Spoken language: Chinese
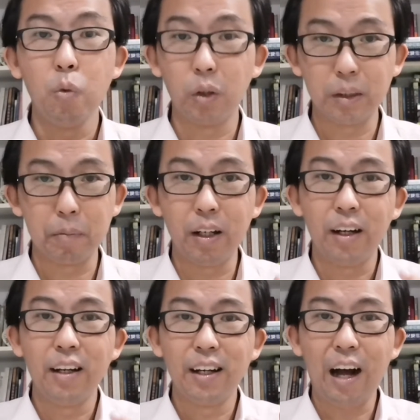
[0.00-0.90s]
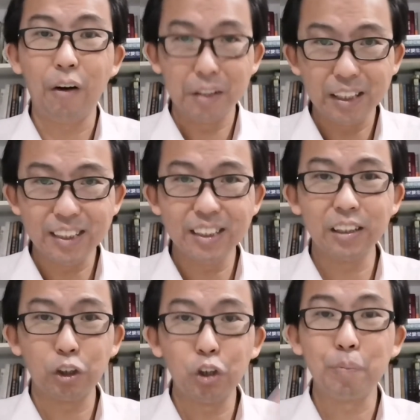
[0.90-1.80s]
我怎么好意
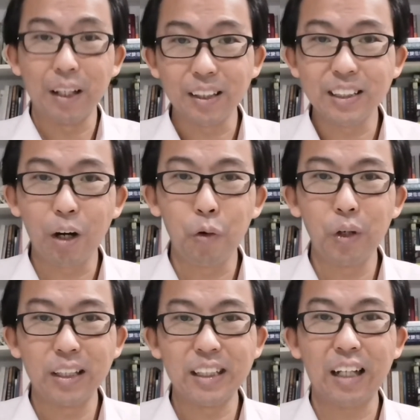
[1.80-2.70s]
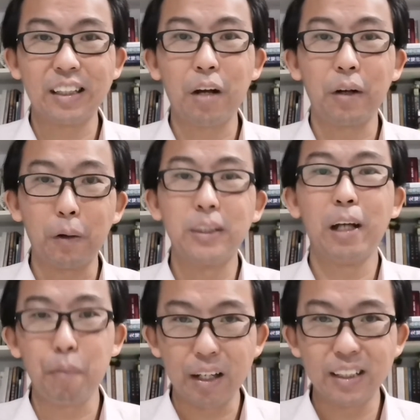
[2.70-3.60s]
思去别的教会讲道，然后
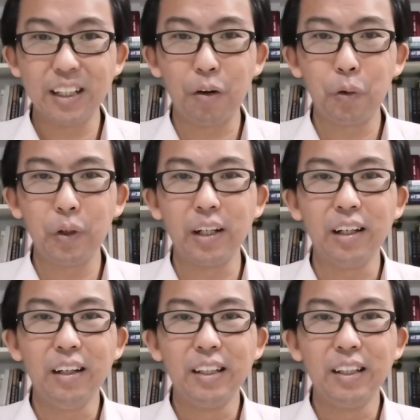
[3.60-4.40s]
教别的教会？